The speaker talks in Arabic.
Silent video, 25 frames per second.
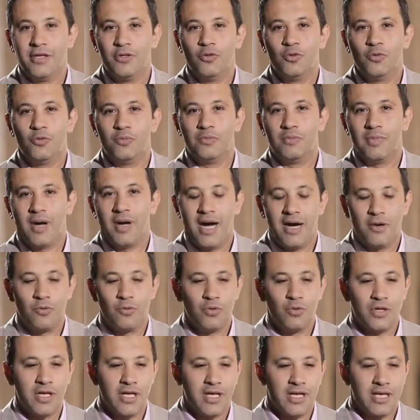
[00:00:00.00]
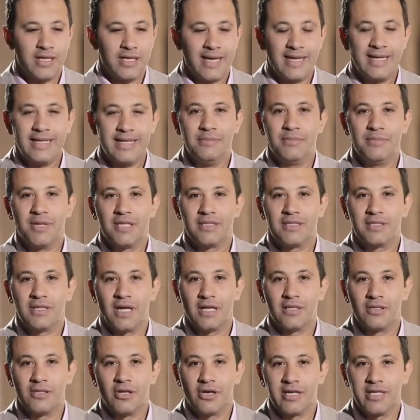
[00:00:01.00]
اليوم حول كريمه
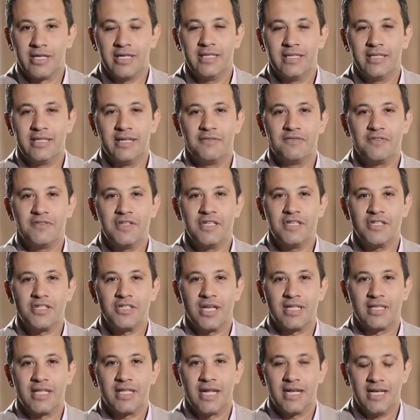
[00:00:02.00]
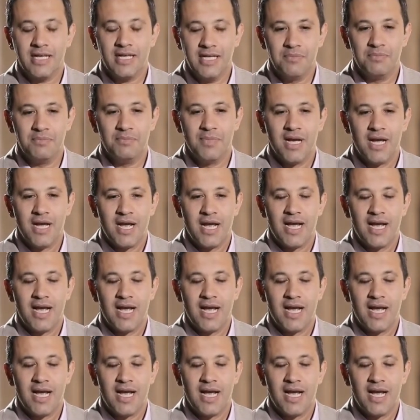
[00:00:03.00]
الدارين نفيسه العلم